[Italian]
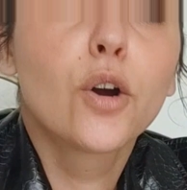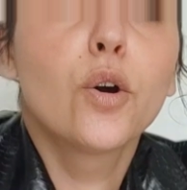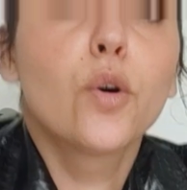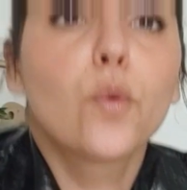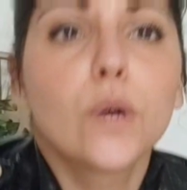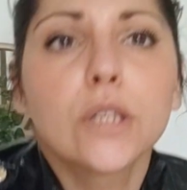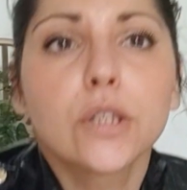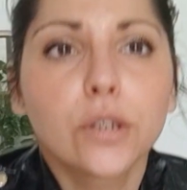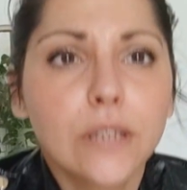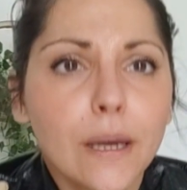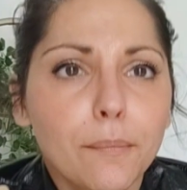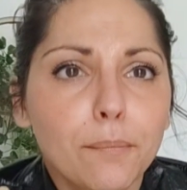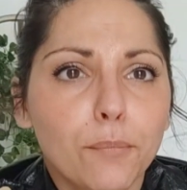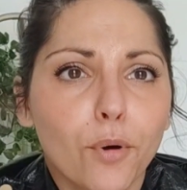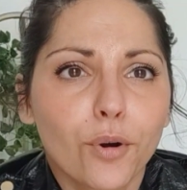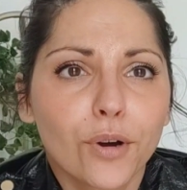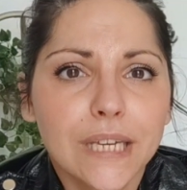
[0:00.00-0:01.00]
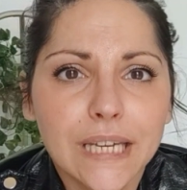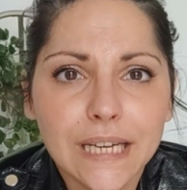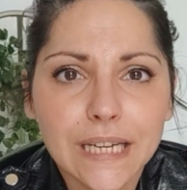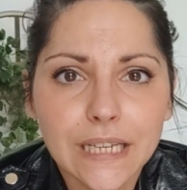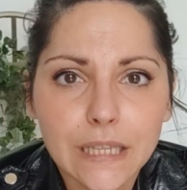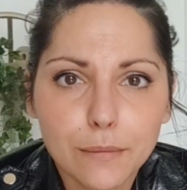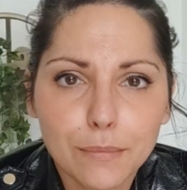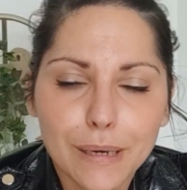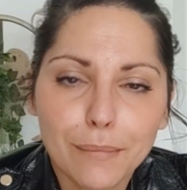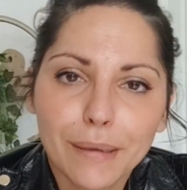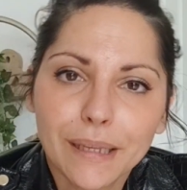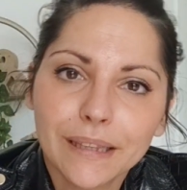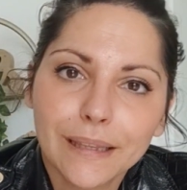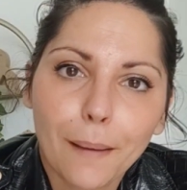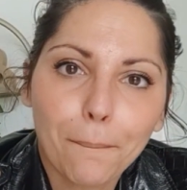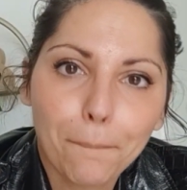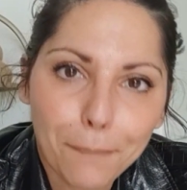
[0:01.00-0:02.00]
con questo tempo
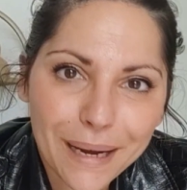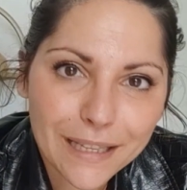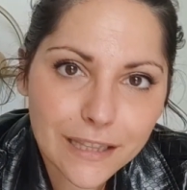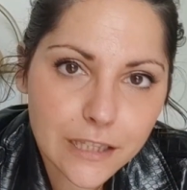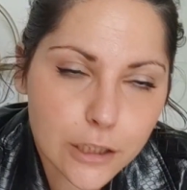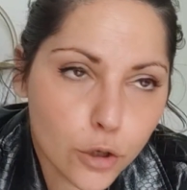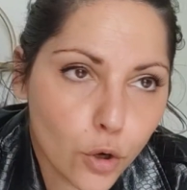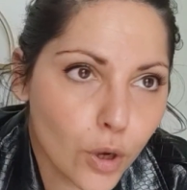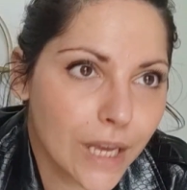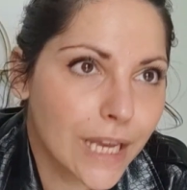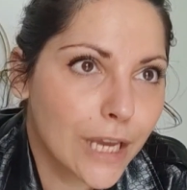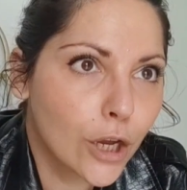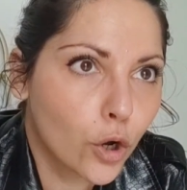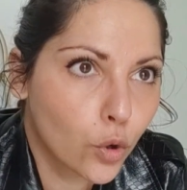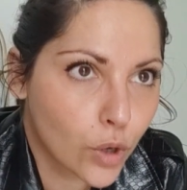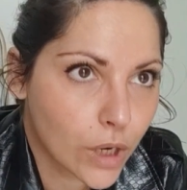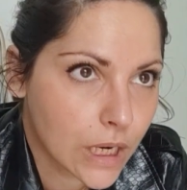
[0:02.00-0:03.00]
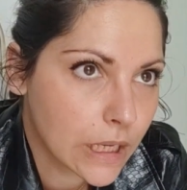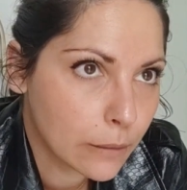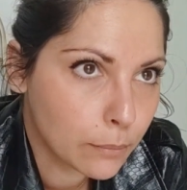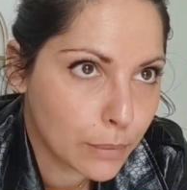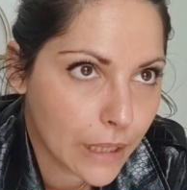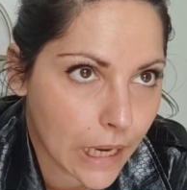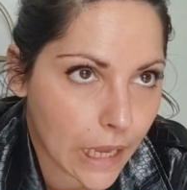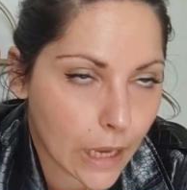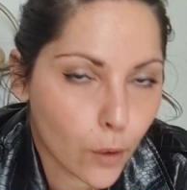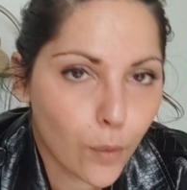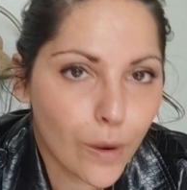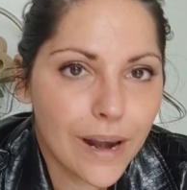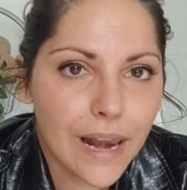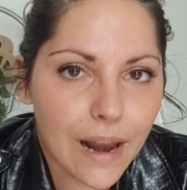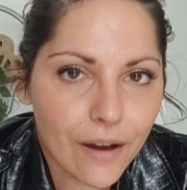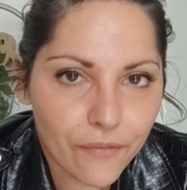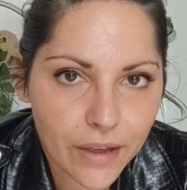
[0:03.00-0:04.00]
incredibilmente pazzo e orribile,
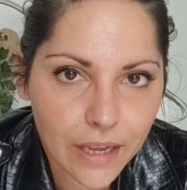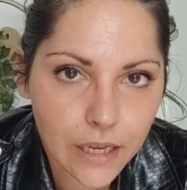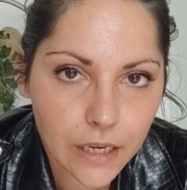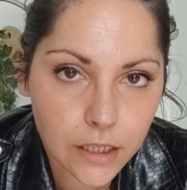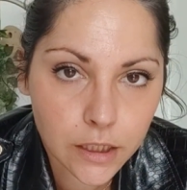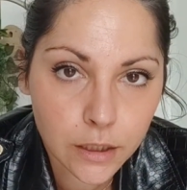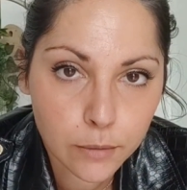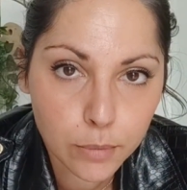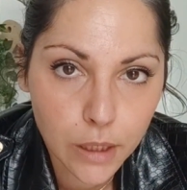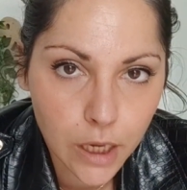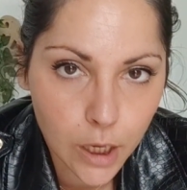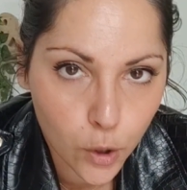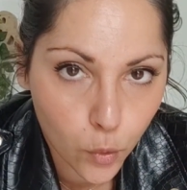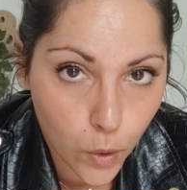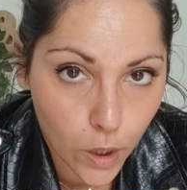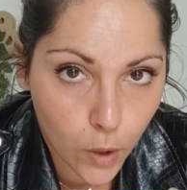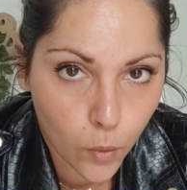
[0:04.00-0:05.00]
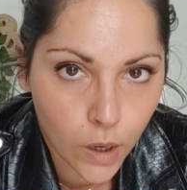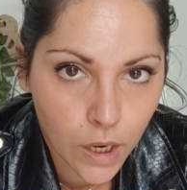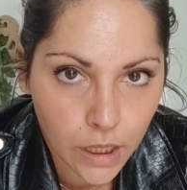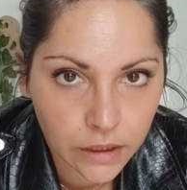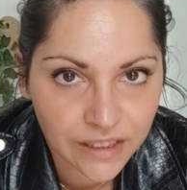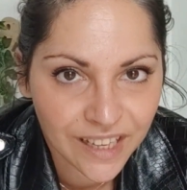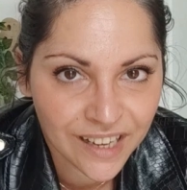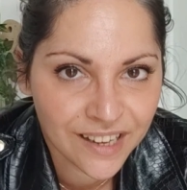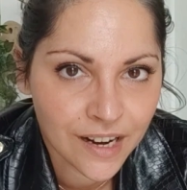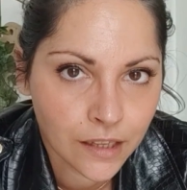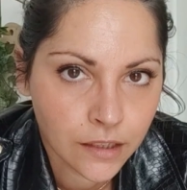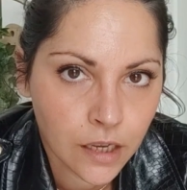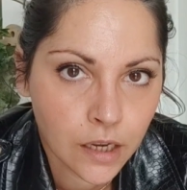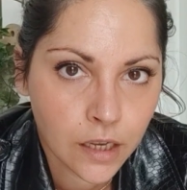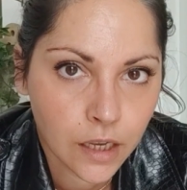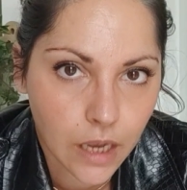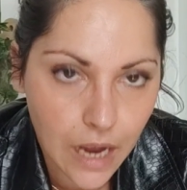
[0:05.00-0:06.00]
quell'afa incredibile, quei 40 gradi
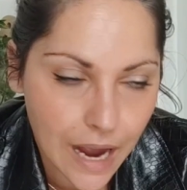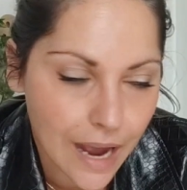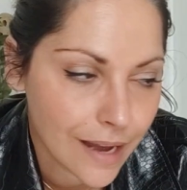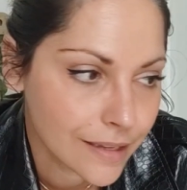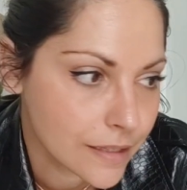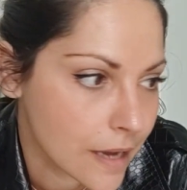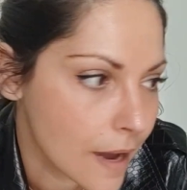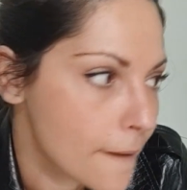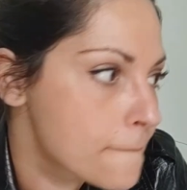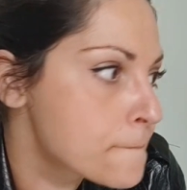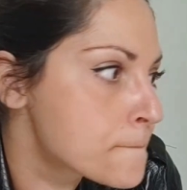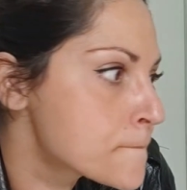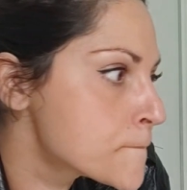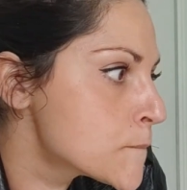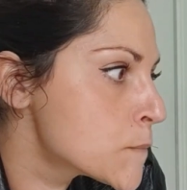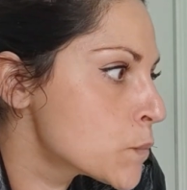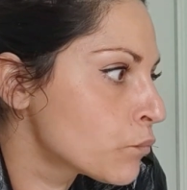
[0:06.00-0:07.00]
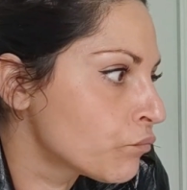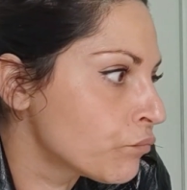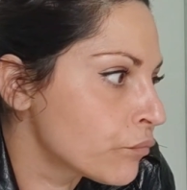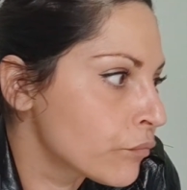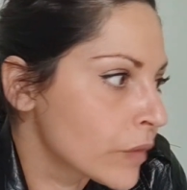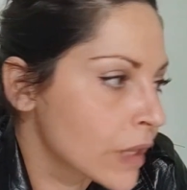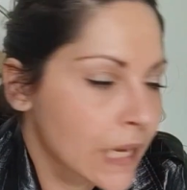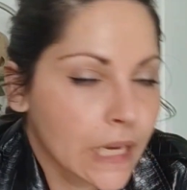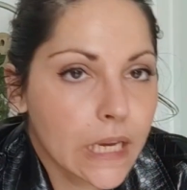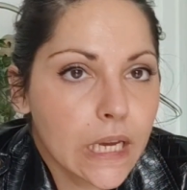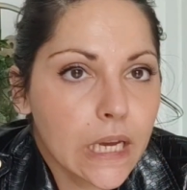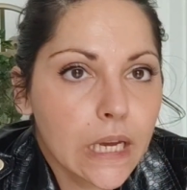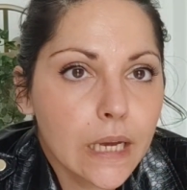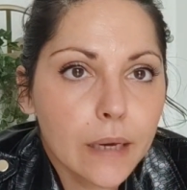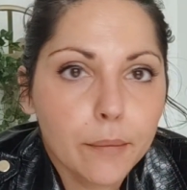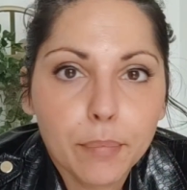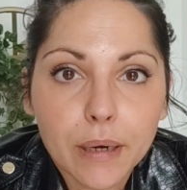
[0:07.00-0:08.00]
in casa,
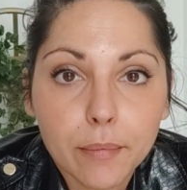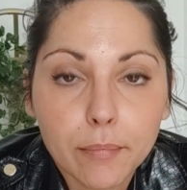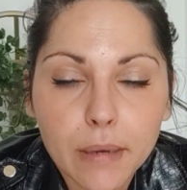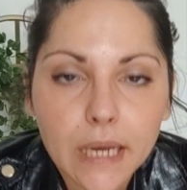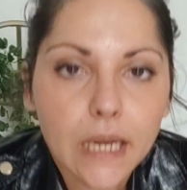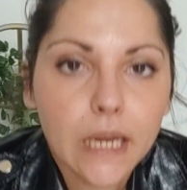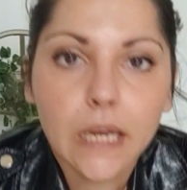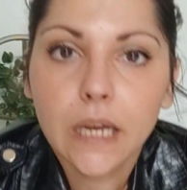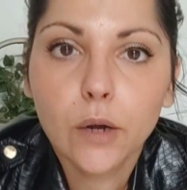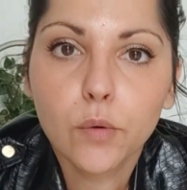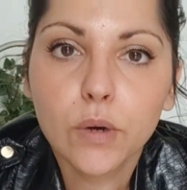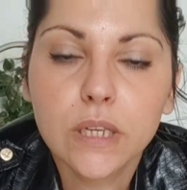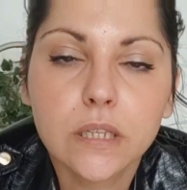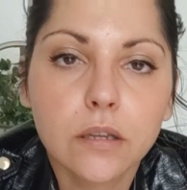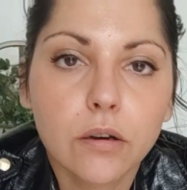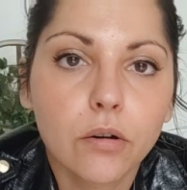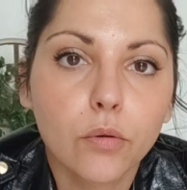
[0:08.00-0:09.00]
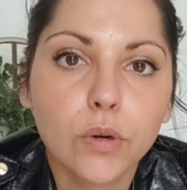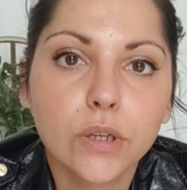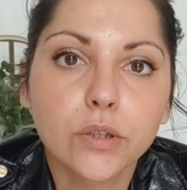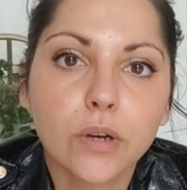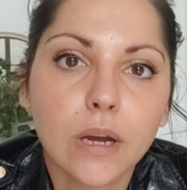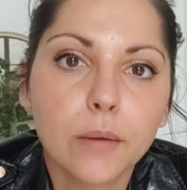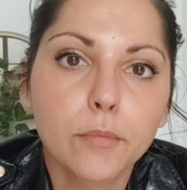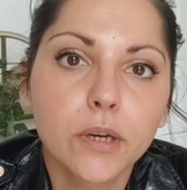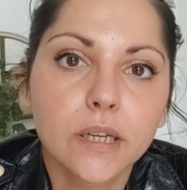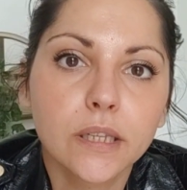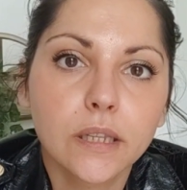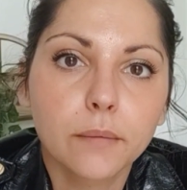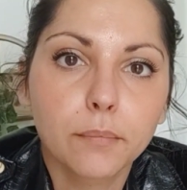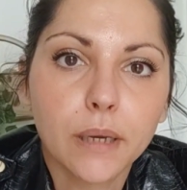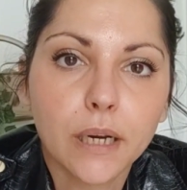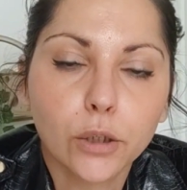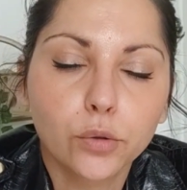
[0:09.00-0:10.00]
che per me questo, questo cambio di
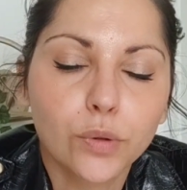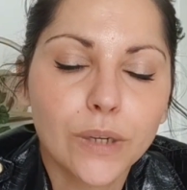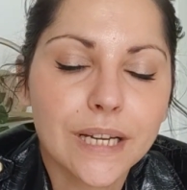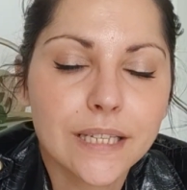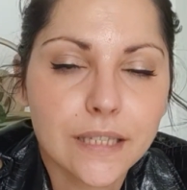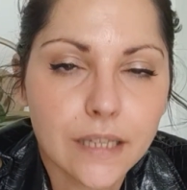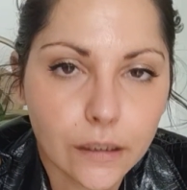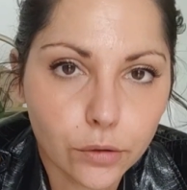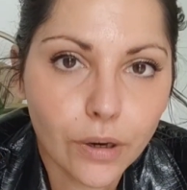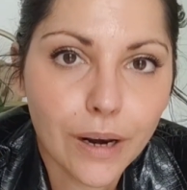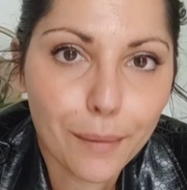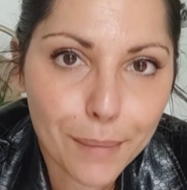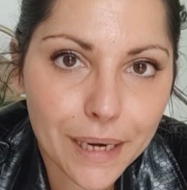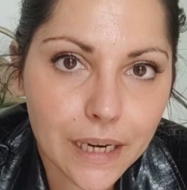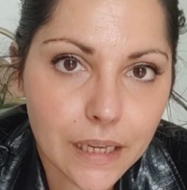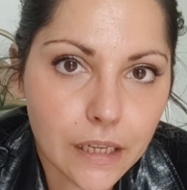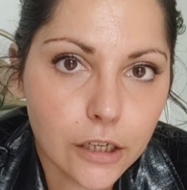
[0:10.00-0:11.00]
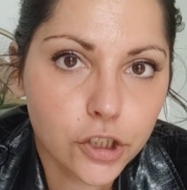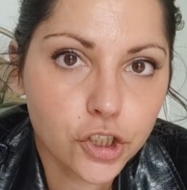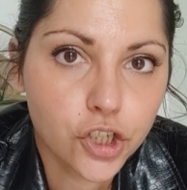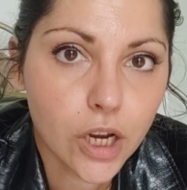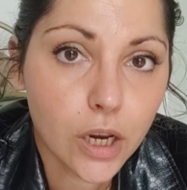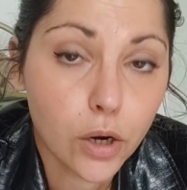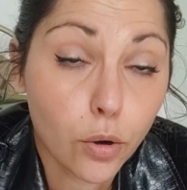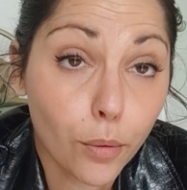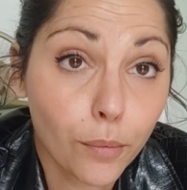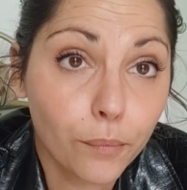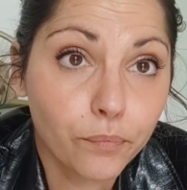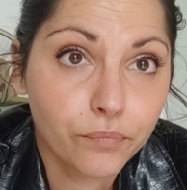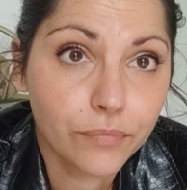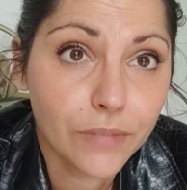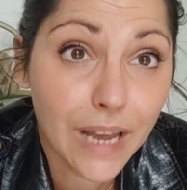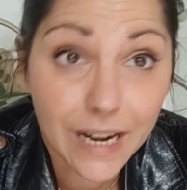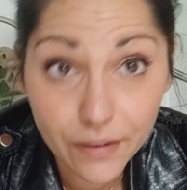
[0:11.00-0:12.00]
temperatura è stata una manna dal cielo
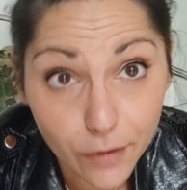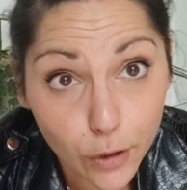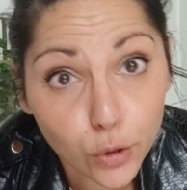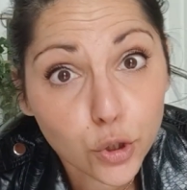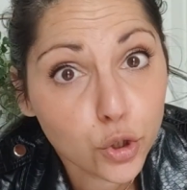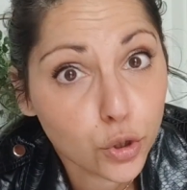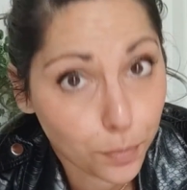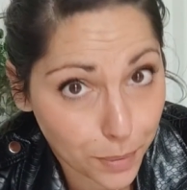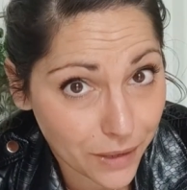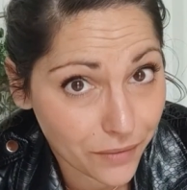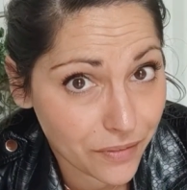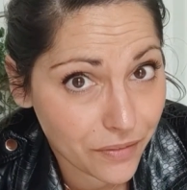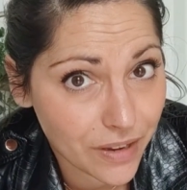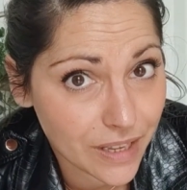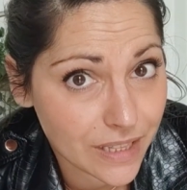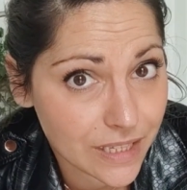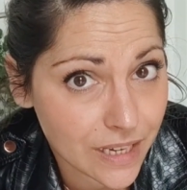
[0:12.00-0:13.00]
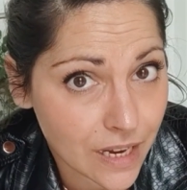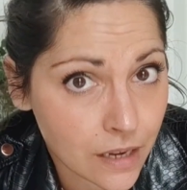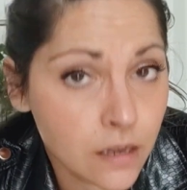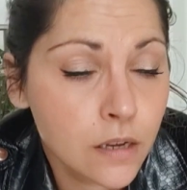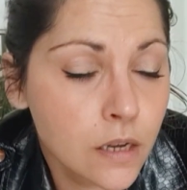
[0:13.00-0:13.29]
mm, a livello di sopravvivenza